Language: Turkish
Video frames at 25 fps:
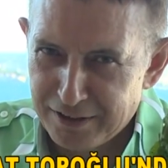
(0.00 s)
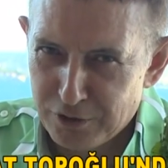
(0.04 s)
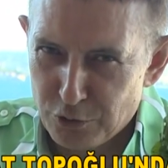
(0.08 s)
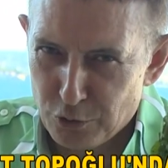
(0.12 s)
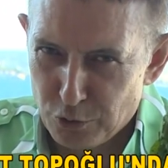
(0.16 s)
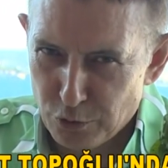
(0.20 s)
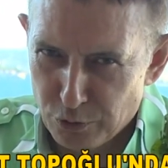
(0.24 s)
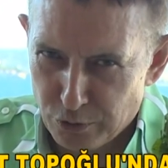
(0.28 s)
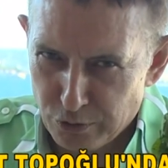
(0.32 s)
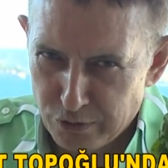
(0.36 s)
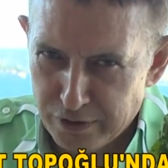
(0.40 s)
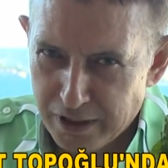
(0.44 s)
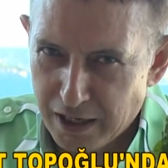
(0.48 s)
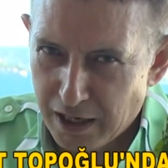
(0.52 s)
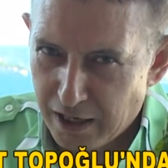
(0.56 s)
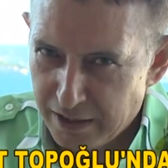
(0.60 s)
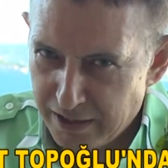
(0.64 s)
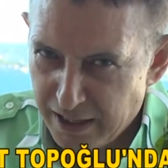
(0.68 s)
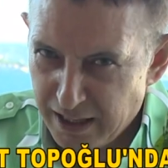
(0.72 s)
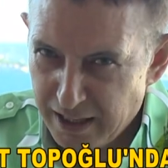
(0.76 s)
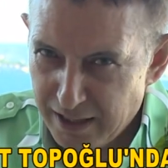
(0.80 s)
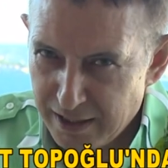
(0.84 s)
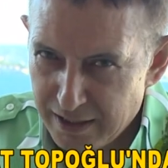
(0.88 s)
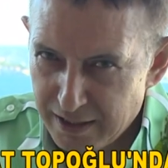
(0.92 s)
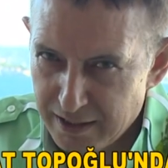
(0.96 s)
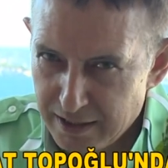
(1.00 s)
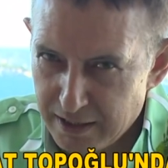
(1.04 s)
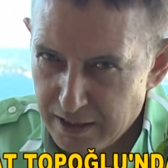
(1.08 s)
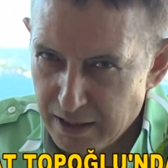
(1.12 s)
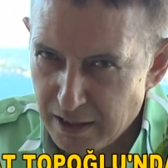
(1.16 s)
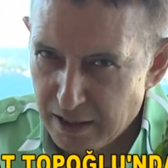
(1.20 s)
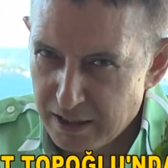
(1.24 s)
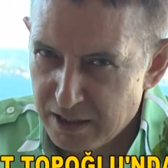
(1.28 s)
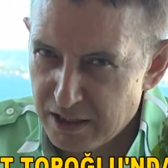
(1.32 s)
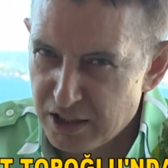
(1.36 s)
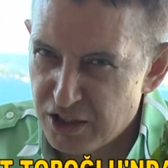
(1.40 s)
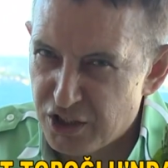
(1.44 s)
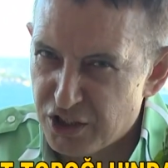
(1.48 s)
Çünkü nane
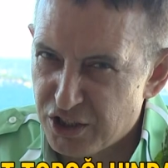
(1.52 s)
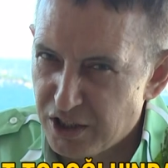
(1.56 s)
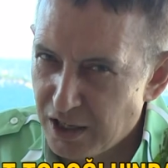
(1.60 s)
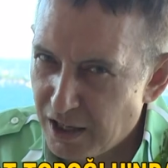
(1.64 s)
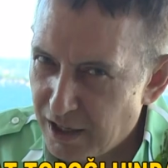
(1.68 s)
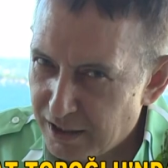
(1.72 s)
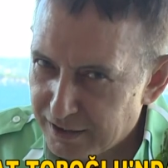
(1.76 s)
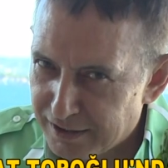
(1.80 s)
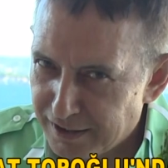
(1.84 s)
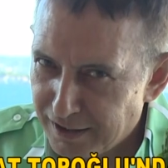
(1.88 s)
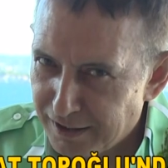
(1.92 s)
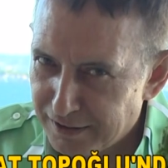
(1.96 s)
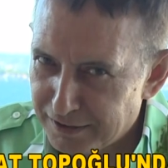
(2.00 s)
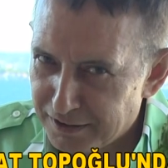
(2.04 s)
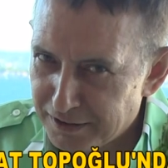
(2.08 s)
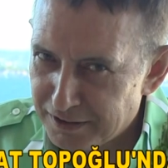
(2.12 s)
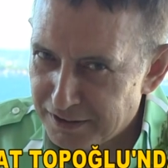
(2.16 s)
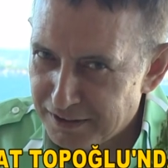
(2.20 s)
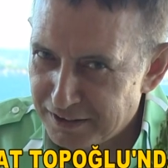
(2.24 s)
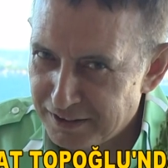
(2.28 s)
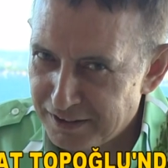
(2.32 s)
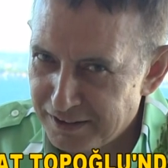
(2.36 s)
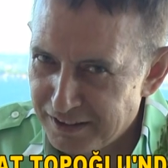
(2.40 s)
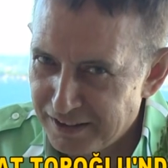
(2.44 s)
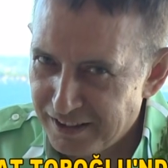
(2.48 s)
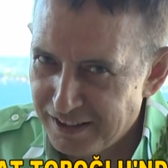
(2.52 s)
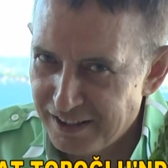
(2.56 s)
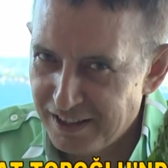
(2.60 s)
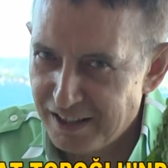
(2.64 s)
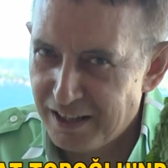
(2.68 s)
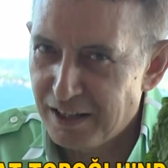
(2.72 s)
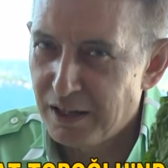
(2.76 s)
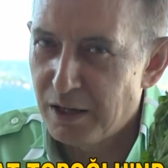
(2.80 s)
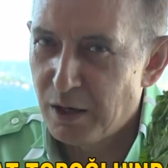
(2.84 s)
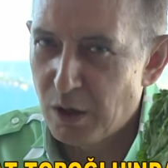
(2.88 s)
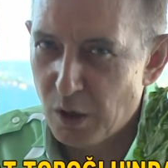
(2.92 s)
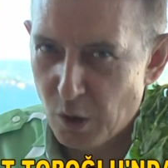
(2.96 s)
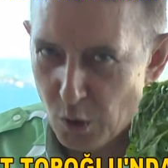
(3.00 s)
iştah azaltır.
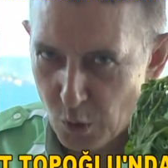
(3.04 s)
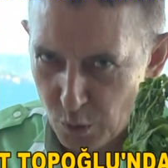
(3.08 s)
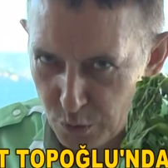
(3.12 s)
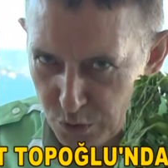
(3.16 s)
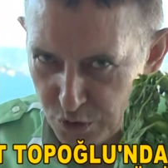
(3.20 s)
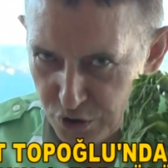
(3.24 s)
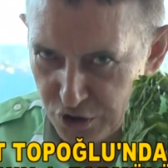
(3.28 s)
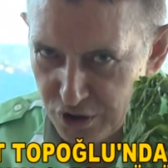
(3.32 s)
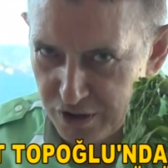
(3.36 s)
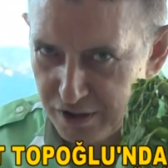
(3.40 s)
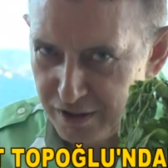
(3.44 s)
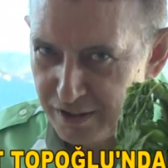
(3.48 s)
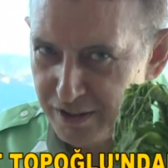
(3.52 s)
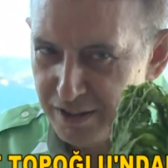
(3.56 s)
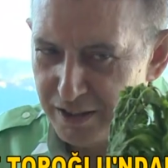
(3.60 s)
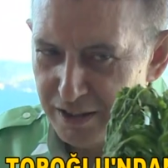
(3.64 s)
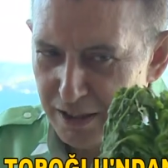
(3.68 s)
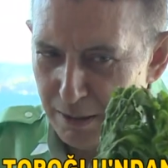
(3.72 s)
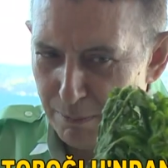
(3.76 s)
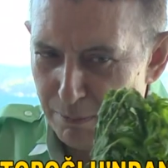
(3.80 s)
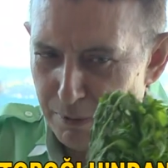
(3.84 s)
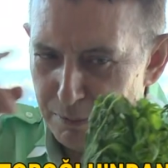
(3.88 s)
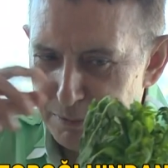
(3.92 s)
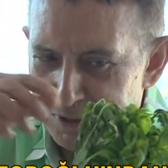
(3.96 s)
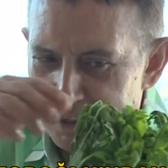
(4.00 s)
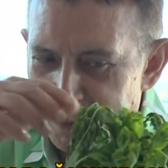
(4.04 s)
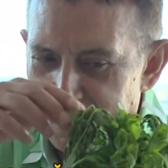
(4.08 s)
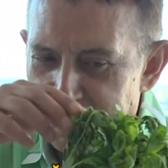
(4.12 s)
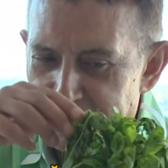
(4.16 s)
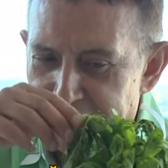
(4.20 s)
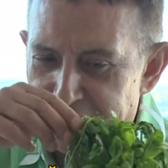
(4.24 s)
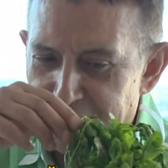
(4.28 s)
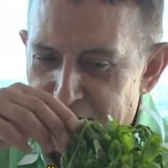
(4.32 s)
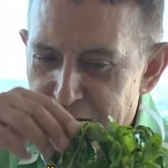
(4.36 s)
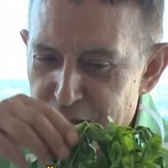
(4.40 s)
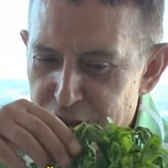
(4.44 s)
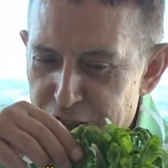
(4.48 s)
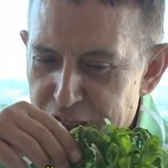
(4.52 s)
Onun için yapmamız
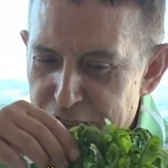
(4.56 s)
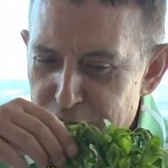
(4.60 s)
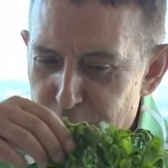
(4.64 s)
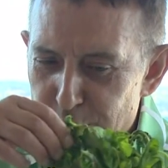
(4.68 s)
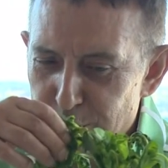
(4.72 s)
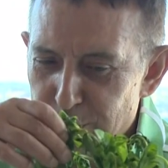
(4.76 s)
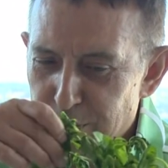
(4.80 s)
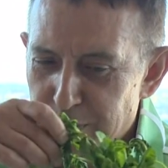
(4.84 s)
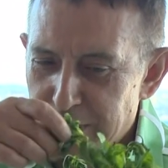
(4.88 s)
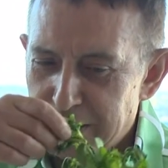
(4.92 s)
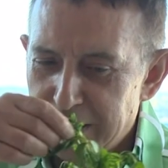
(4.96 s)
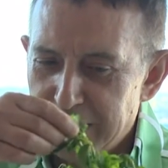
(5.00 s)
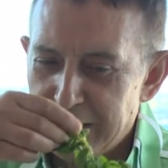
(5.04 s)
gereken şey şu.